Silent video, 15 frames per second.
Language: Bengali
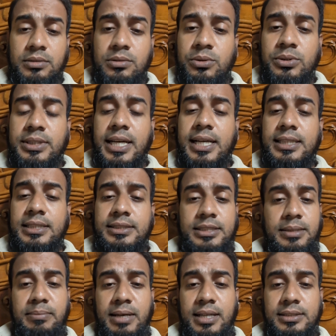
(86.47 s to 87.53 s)
তো দেখা যাচ্ছে
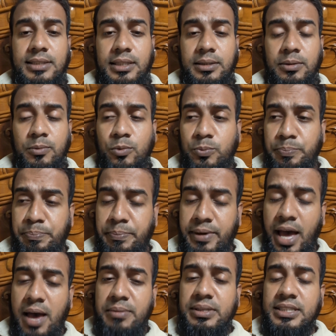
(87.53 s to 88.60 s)
যে মারা যায়
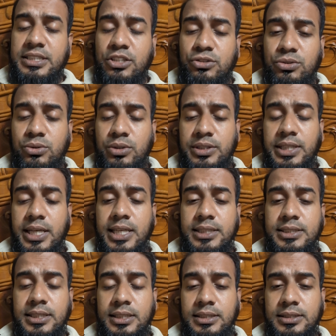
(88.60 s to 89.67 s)
আমি যতগুলো
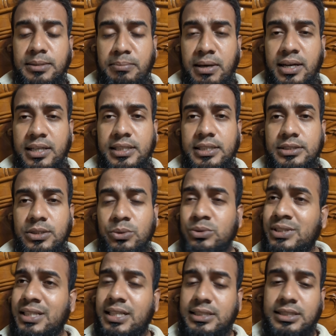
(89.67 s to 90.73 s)
দেখেছি যে মারা গিয়েছে
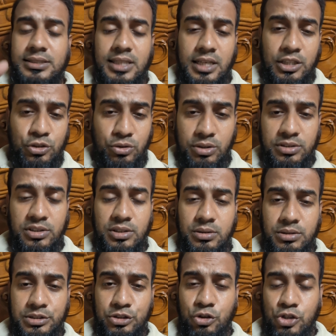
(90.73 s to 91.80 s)
ওজার কাছে যারাই দৌড়াদৌড়ি
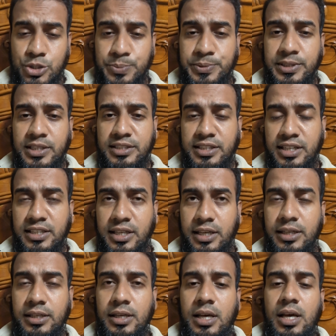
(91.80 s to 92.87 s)
করেছে হসপিটালে নাই
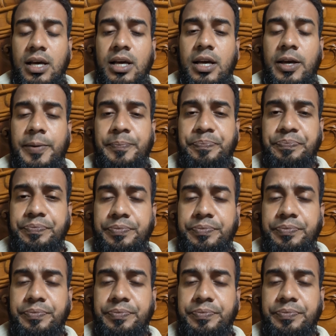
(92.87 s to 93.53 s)
নাই হ্যাঁ